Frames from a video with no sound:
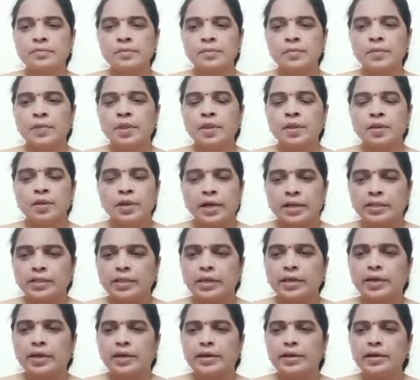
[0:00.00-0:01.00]

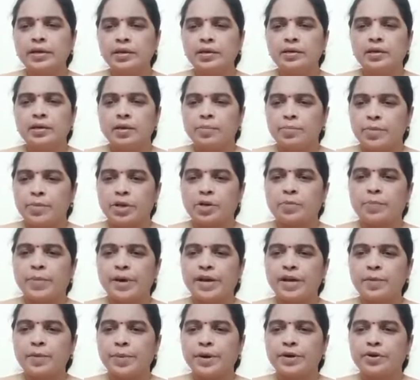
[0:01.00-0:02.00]
అంతేగాని మీకు
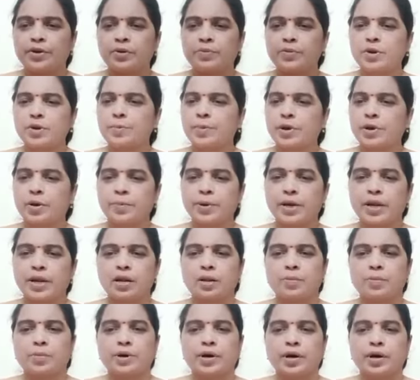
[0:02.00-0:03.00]
భయపడో మీ పరిపాలన
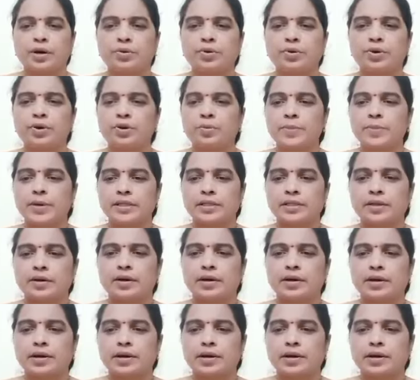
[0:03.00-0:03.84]
బాగుండో మాత్రం కాదు